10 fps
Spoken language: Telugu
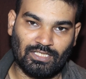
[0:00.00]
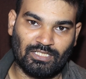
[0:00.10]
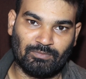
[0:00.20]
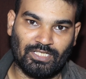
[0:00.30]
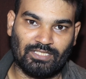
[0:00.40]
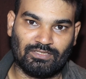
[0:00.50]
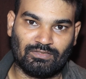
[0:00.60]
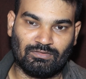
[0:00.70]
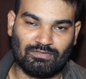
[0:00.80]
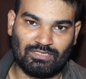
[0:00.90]
థర్టీ మైలేజ్
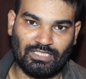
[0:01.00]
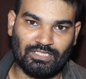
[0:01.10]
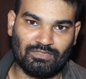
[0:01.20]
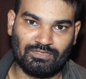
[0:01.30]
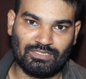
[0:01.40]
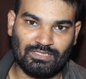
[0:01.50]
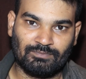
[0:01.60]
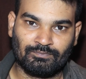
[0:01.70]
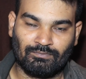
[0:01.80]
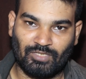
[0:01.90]
అనుకున్నాం థర్టీ నుంచి
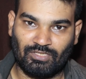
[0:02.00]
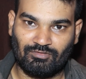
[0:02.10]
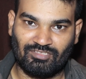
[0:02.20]
మనం